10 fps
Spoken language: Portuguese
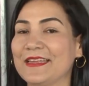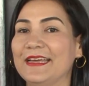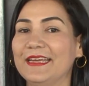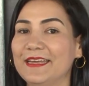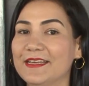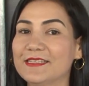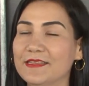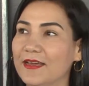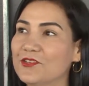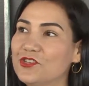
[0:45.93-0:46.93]
e
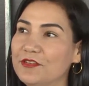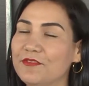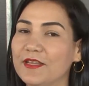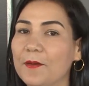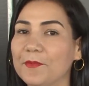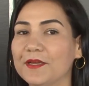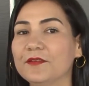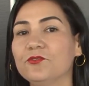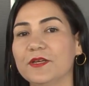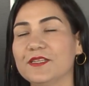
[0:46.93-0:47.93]
esse teste de
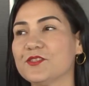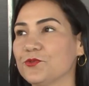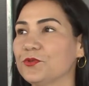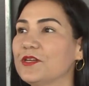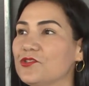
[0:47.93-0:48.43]
nivelamento ele estuda